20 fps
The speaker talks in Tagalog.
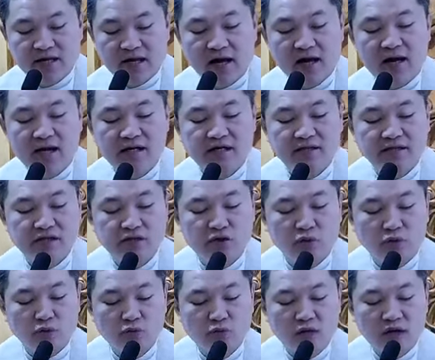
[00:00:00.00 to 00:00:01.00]
At sila
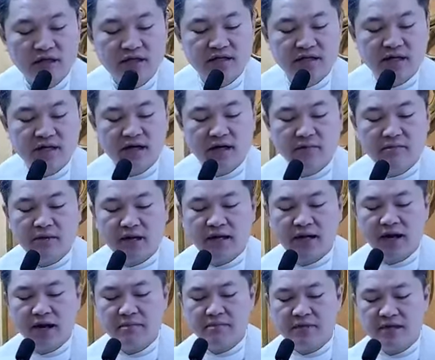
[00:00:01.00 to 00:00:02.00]
ay tinuruan niya
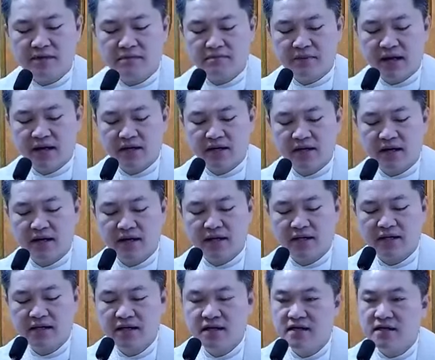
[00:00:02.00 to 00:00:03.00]
ng maraming
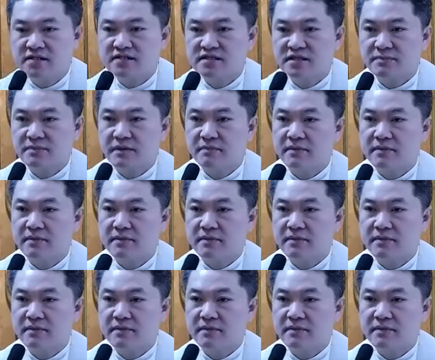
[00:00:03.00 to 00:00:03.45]
bagay